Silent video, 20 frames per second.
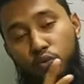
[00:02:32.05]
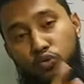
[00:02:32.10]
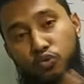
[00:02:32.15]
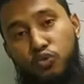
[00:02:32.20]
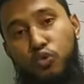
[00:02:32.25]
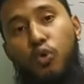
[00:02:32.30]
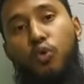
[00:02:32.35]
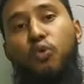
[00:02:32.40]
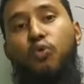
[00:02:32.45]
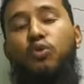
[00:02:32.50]

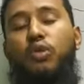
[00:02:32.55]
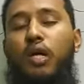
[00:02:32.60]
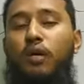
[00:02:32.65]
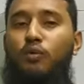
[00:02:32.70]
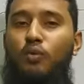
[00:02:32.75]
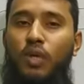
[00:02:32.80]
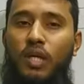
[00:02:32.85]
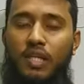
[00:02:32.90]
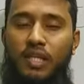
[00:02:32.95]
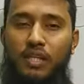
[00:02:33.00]

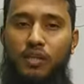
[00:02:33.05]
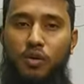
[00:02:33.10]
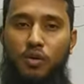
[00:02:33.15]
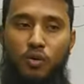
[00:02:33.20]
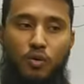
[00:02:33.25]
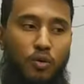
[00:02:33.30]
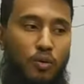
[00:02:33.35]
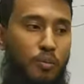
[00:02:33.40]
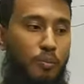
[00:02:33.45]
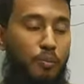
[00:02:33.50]
যোগ্যতাগুলো
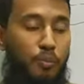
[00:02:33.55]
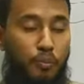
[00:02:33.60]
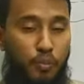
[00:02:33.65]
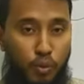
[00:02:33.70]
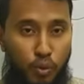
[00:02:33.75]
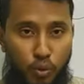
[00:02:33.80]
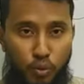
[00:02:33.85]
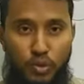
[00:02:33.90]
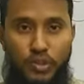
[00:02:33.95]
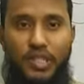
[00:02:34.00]
কীরকম
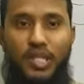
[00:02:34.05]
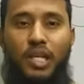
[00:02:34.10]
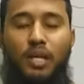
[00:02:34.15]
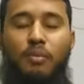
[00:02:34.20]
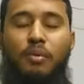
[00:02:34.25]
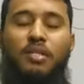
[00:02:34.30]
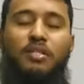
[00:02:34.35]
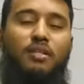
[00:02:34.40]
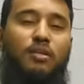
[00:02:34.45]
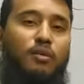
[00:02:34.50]
ফুল
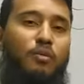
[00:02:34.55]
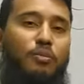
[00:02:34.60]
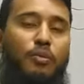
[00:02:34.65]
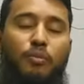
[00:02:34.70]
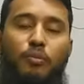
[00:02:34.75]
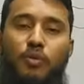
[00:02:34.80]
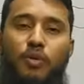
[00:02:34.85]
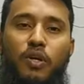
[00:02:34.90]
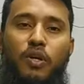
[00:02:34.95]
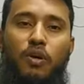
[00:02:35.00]
সিলেবাসের ওপর
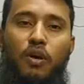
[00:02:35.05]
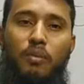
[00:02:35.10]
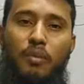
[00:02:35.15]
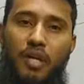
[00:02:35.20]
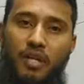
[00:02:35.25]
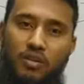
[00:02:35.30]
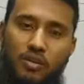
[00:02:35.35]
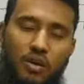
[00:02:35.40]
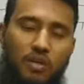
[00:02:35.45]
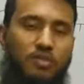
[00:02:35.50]
পরীক্ষা হবে
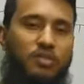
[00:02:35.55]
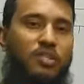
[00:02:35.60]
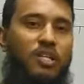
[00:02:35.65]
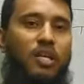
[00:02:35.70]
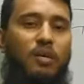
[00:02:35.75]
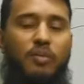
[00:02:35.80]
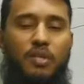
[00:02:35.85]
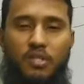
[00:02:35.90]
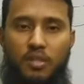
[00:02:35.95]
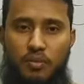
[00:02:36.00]
না শর্ট
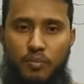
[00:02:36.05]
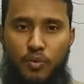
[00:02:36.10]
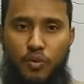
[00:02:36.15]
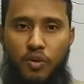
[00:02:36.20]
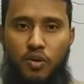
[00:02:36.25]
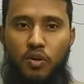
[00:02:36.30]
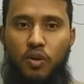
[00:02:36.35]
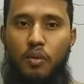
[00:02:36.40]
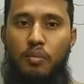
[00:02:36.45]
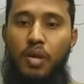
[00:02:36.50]
সিলেবাসের
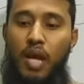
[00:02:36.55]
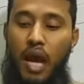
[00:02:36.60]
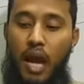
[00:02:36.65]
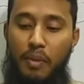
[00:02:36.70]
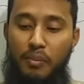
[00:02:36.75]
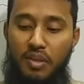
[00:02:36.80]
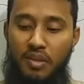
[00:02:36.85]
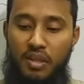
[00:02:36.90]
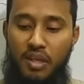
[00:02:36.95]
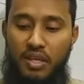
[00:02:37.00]
পরীক্ষা হবে আমি